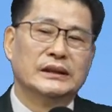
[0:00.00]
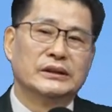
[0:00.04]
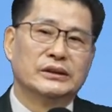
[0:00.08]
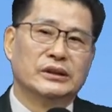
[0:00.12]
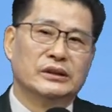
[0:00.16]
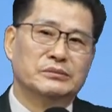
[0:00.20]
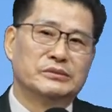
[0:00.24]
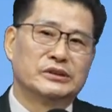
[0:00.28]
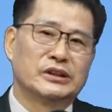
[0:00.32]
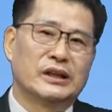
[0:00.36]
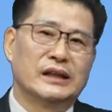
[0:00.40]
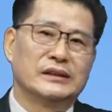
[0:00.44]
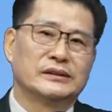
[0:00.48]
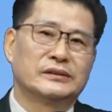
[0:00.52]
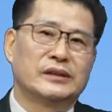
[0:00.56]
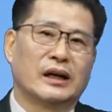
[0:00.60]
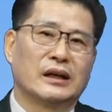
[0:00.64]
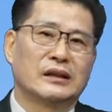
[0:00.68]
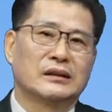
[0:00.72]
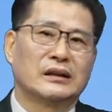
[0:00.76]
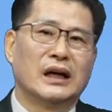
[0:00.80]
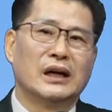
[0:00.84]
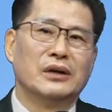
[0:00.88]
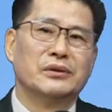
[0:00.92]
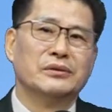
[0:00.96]
너무나
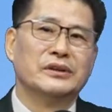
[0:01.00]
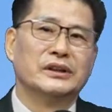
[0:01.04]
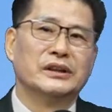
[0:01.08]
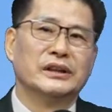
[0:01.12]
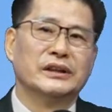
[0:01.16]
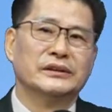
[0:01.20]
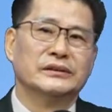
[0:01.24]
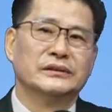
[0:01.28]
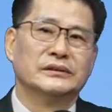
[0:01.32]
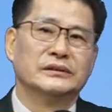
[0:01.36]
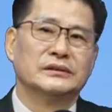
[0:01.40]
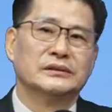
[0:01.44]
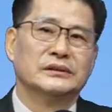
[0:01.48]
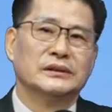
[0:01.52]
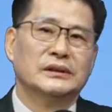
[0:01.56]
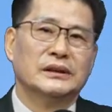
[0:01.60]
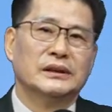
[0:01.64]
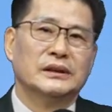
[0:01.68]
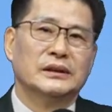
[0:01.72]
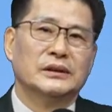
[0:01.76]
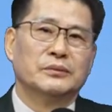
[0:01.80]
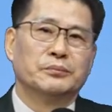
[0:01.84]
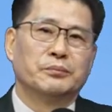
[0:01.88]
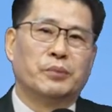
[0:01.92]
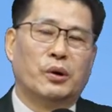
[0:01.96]
안타까운 건
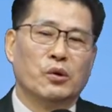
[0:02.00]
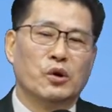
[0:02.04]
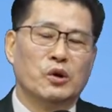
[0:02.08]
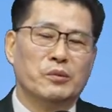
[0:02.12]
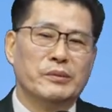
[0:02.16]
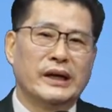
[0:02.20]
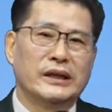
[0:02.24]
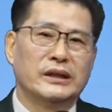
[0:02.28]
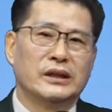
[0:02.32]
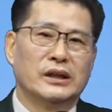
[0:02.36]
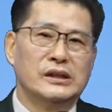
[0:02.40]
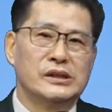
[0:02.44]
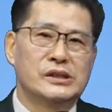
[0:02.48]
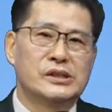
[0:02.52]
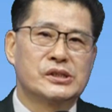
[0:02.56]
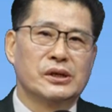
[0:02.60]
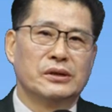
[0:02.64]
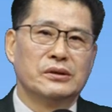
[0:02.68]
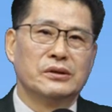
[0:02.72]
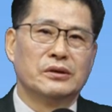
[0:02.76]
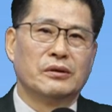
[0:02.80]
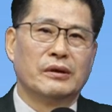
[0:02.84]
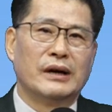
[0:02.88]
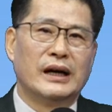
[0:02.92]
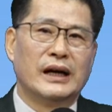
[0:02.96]
복음의
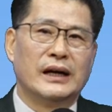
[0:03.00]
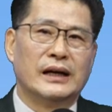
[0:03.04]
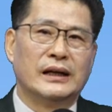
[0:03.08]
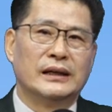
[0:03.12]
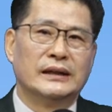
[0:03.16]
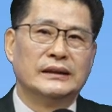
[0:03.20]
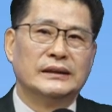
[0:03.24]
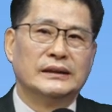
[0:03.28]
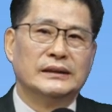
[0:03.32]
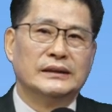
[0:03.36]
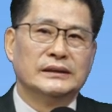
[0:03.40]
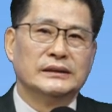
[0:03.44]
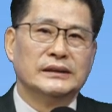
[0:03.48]
열정과